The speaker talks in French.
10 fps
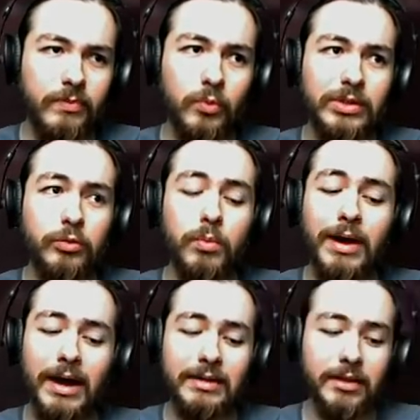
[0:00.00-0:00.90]
On a du coup
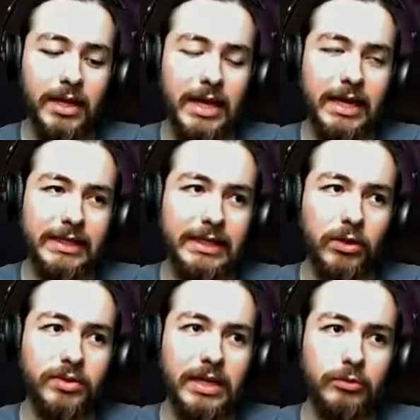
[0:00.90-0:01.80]
Marad qui est
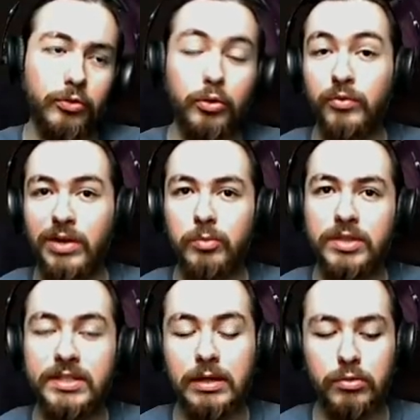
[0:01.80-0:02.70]
en train de crever à
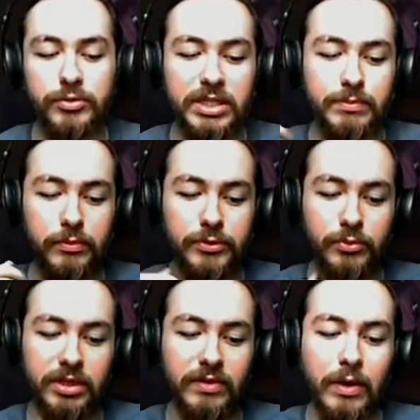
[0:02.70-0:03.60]
moitié à cause de l'explosion
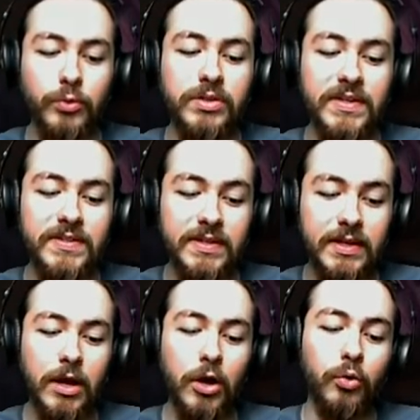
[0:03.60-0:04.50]
qui va utiliser
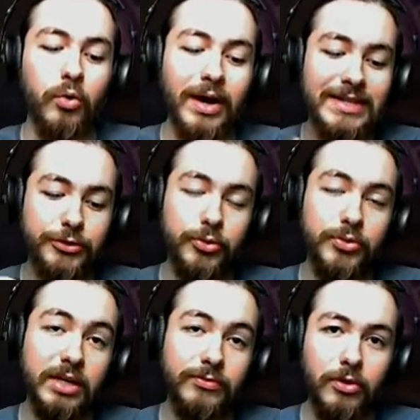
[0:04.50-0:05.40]
le reste de
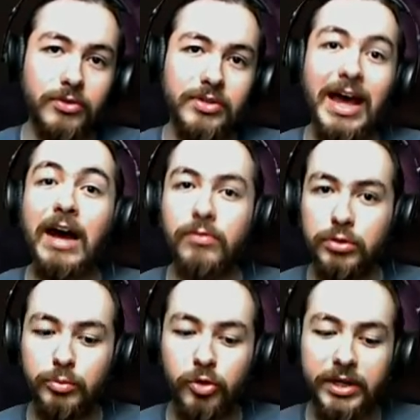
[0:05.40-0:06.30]
sa force avant
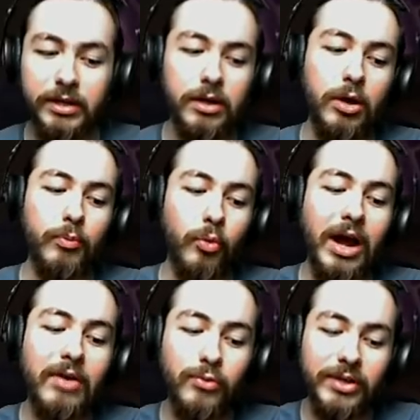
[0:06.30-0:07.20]
de mourir pour
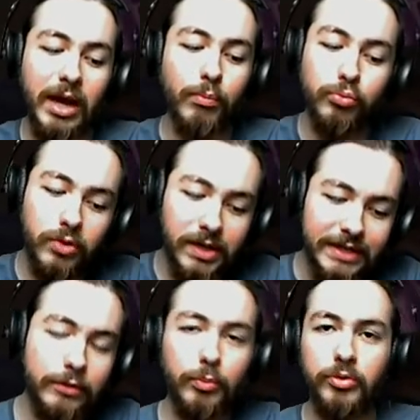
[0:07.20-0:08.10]
invoquer un
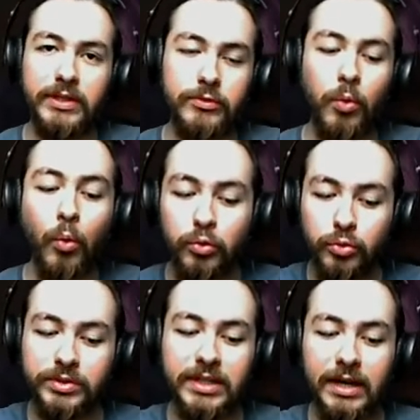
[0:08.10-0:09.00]
bouclier de protection
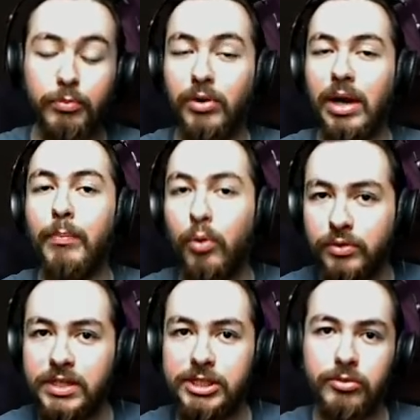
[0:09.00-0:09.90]
autour d'Irel pour la
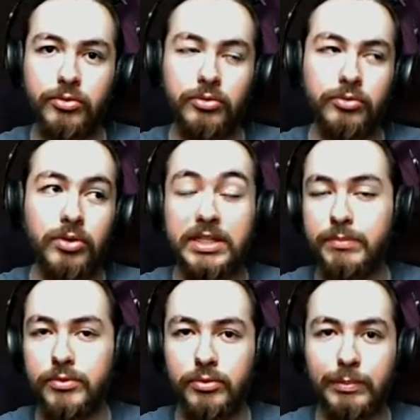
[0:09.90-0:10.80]
protéger de,
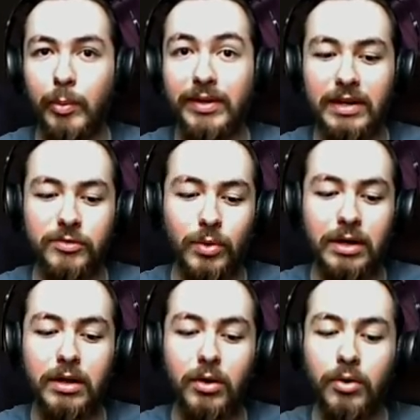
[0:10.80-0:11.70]
l'explosion et pour pas qu'elle soit
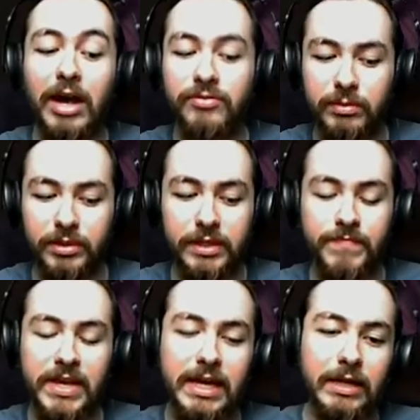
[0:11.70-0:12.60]
euh, affaiblie.
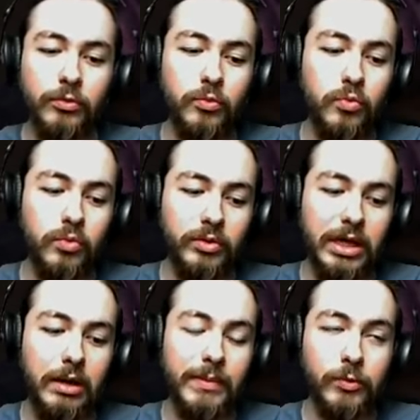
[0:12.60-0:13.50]
Et du coup, on
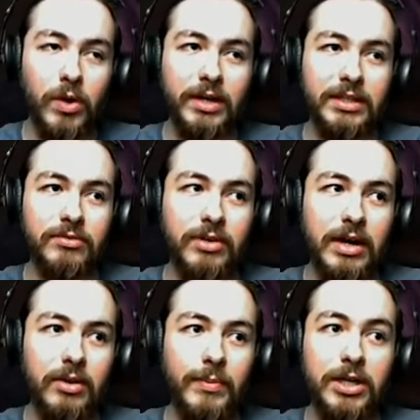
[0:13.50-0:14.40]
a manoir qui
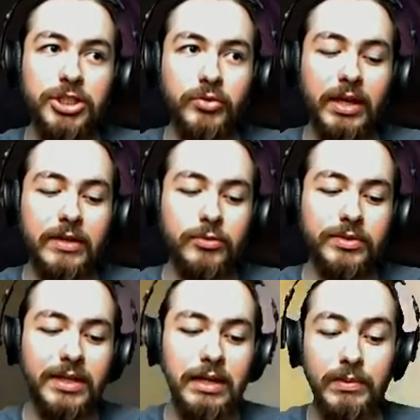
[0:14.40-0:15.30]
va marcher en direction
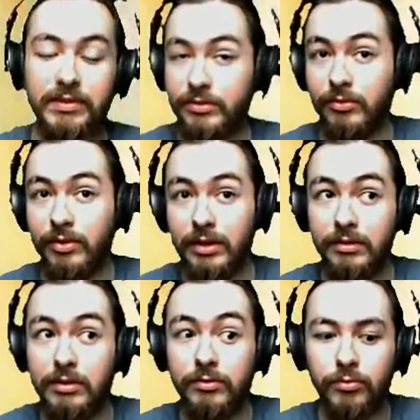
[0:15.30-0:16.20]
d'Irel parce qu'il
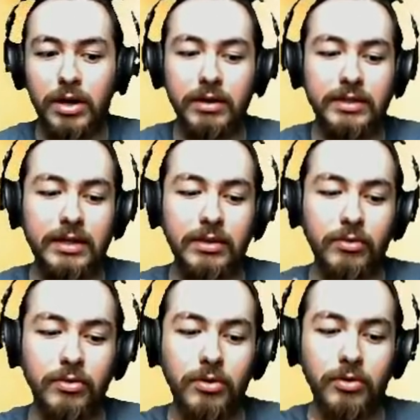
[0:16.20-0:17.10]
euh, voit hein, euh, qu'elle est
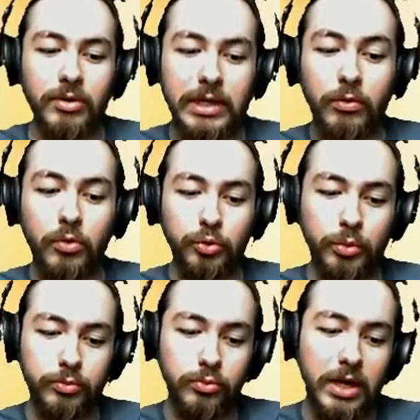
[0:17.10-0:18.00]
encore
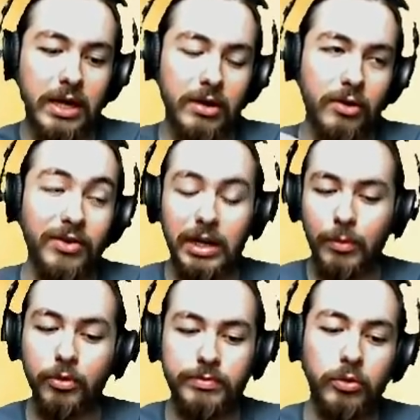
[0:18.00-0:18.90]
debout, va la
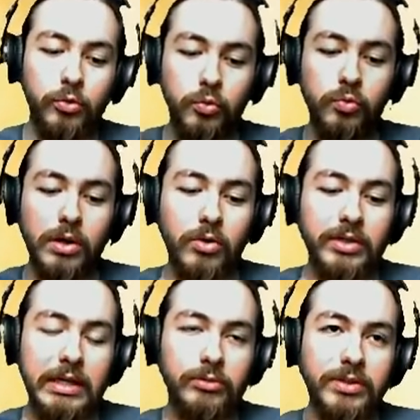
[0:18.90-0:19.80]
prendre par le cou alors
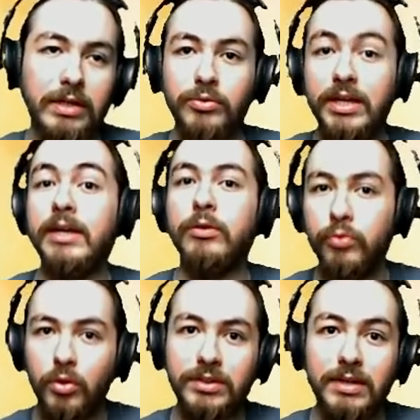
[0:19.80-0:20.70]
qu'elle est en train de guérir
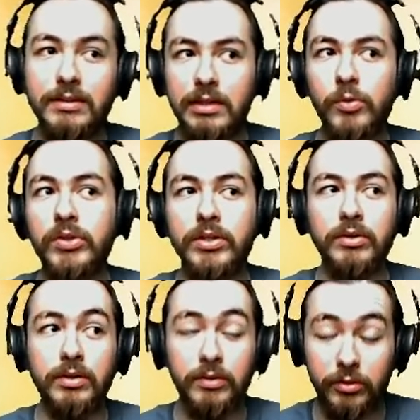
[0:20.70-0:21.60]
du qui
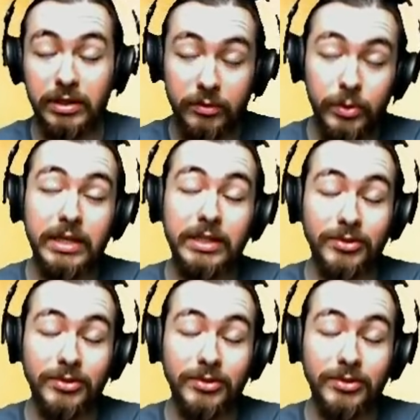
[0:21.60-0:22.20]
lui est,